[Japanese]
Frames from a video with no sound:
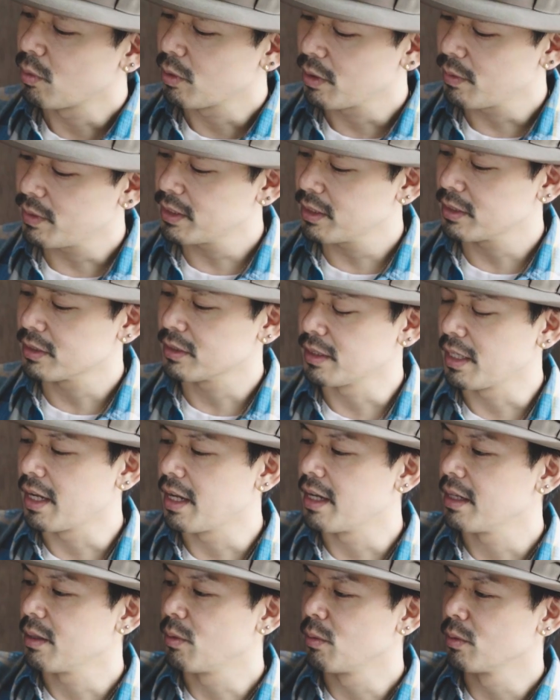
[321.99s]
これはです
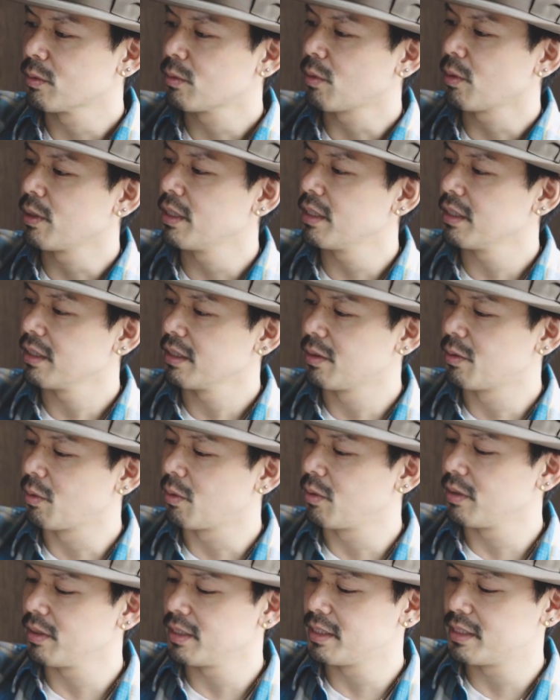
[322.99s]
ね、本当に
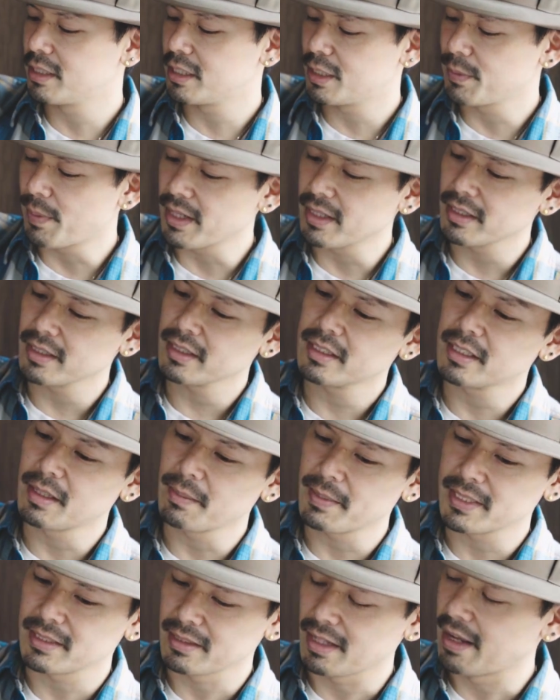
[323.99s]
一番来て
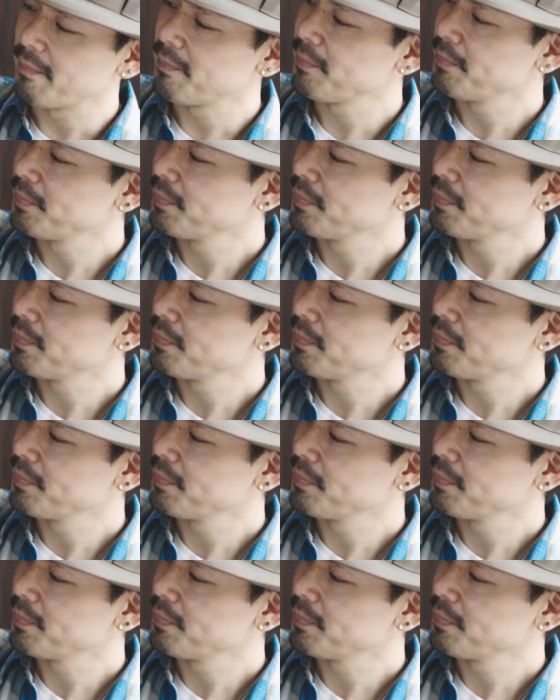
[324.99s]
ますね。